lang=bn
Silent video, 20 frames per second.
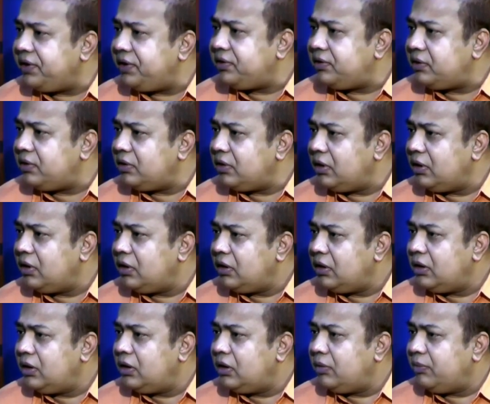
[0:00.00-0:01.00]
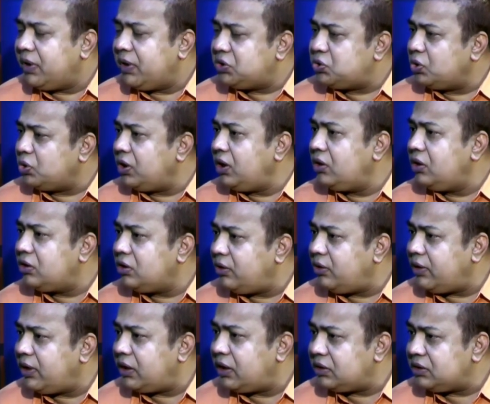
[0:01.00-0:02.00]
রেট বা জটিলতা
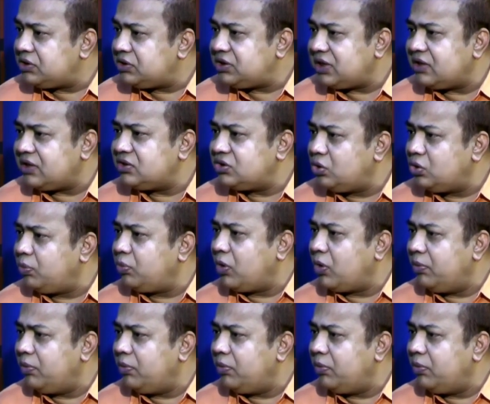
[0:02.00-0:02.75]
হওয়ার চান্স খুব